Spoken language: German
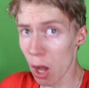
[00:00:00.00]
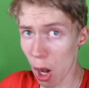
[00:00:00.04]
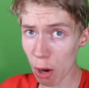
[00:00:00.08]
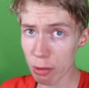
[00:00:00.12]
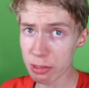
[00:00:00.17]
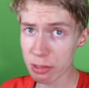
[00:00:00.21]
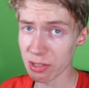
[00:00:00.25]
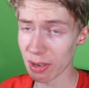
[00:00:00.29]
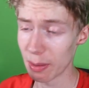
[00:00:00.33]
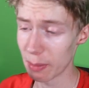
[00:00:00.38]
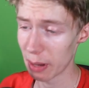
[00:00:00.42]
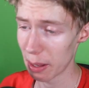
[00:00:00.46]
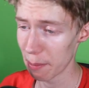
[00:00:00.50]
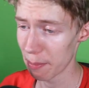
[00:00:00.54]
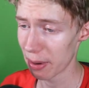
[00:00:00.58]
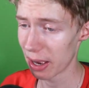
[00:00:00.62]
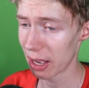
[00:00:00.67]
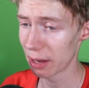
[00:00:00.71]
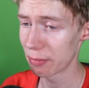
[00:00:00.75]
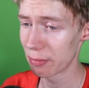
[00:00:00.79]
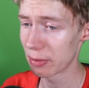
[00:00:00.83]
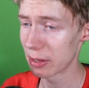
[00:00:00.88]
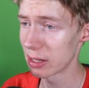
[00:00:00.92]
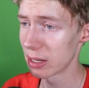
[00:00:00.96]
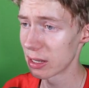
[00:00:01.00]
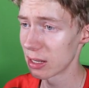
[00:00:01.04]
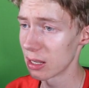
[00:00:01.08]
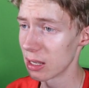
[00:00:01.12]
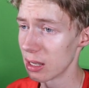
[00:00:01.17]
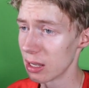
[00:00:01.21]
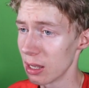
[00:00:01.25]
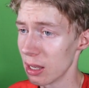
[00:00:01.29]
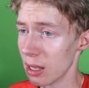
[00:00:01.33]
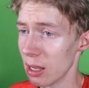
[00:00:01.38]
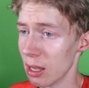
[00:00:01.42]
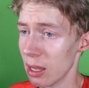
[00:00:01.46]
Gut, so ein Part von
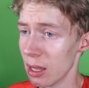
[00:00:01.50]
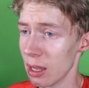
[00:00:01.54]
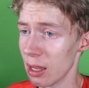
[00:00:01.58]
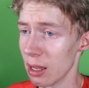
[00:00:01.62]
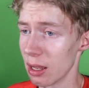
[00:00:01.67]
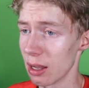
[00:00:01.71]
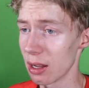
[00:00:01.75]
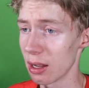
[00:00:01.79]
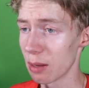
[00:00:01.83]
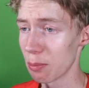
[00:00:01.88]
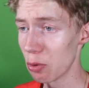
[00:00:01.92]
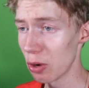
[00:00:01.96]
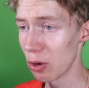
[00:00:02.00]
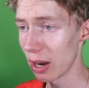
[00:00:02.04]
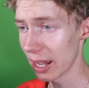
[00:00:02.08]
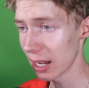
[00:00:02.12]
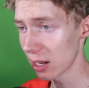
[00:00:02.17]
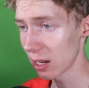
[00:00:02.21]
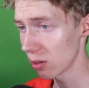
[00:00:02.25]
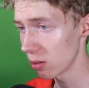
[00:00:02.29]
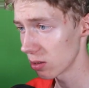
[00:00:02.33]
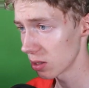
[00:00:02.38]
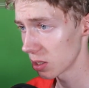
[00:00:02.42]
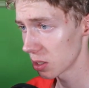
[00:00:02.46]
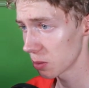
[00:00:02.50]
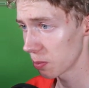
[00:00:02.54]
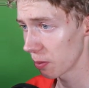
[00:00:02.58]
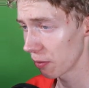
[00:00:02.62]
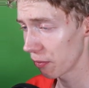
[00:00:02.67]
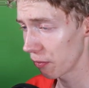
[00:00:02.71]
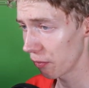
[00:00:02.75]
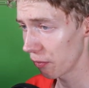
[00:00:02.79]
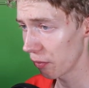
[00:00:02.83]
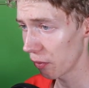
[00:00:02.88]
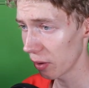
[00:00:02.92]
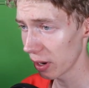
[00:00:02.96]
Bulike und
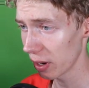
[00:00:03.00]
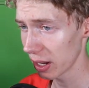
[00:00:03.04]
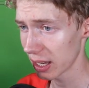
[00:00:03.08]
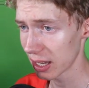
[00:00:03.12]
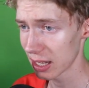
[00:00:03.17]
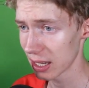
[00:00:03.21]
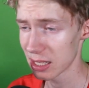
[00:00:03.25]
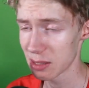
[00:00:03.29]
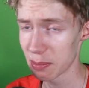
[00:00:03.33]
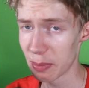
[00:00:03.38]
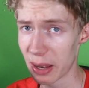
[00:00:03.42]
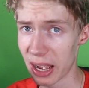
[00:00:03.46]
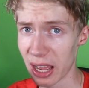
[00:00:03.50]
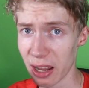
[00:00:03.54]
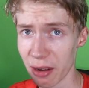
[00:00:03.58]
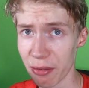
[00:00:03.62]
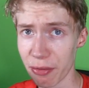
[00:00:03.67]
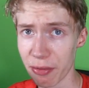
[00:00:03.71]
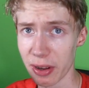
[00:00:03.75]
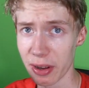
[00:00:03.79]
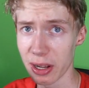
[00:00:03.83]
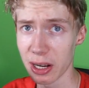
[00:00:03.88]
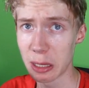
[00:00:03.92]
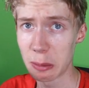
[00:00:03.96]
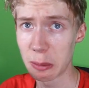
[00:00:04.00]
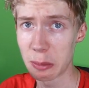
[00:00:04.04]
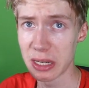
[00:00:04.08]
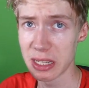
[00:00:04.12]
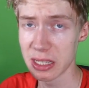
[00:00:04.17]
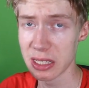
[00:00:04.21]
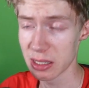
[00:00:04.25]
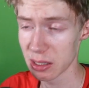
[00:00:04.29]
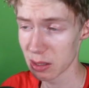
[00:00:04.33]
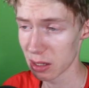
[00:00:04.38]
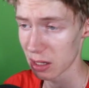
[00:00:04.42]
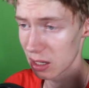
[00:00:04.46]
bevor ich jetzt mal anfange
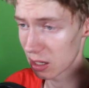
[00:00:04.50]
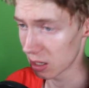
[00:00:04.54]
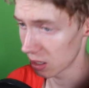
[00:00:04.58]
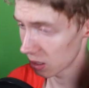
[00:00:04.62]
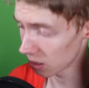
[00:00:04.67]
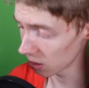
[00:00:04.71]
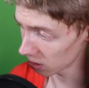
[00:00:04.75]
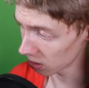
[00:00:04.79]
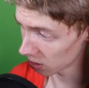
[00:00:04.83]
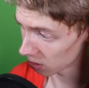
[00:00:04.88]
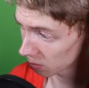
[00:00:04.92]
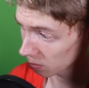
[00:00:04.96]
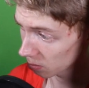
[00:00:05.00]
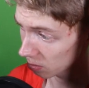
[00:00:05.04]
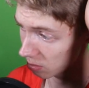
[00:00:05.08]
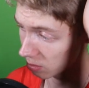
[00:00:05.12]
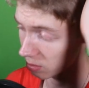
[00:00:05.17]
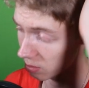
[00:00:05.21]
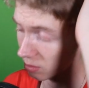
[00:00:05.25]
mit, äh,